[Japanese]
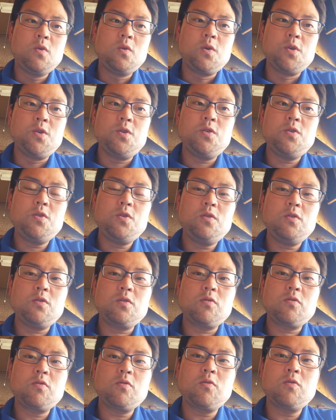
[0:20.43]
いう
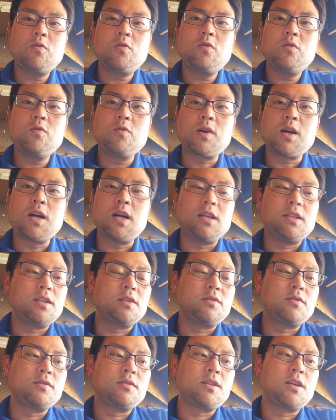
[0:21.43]
ところの解
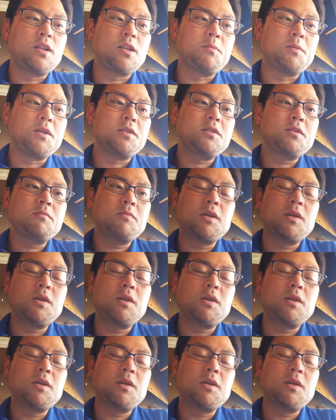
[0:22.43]
説になります。